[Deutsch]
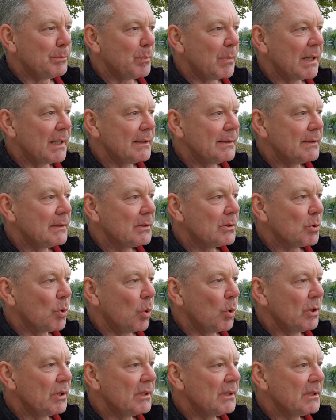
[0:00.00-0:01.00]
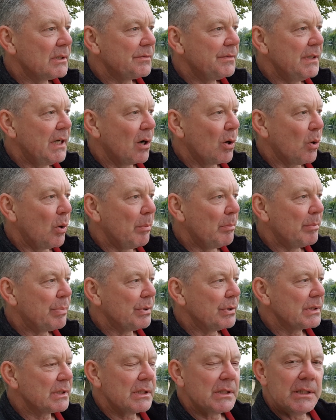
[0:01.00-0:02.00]
Mein Sohn ist wiederum
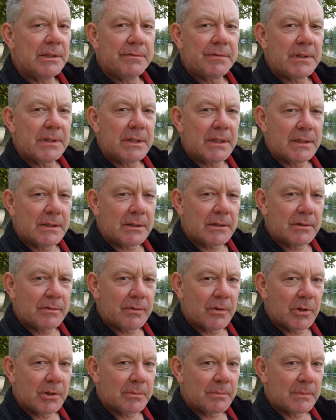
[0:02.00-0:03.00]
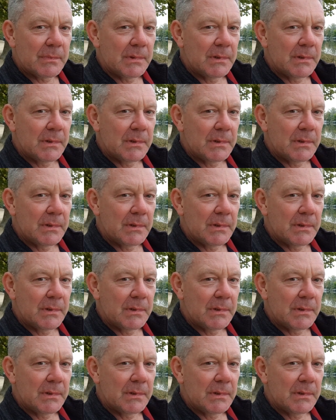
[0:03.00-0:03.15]
positiv getestet worden.